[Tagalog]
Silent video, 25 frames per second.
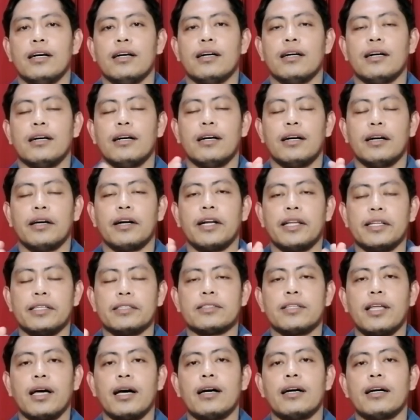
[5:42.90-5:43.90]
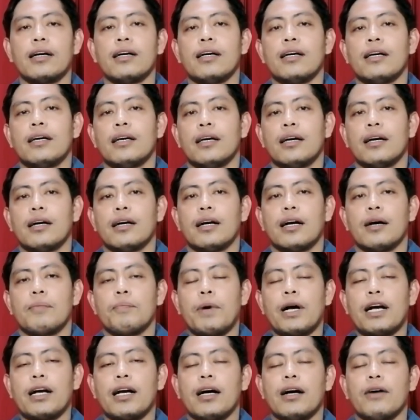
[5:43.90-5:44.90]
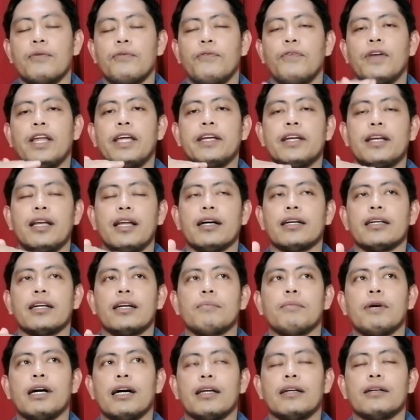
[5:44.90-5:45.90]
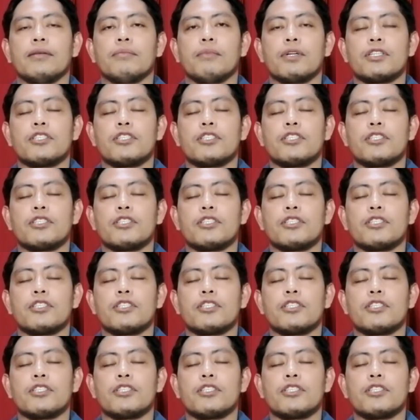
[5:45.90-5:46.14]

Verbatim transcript: uh, renta. Kapag ka flame lang naman,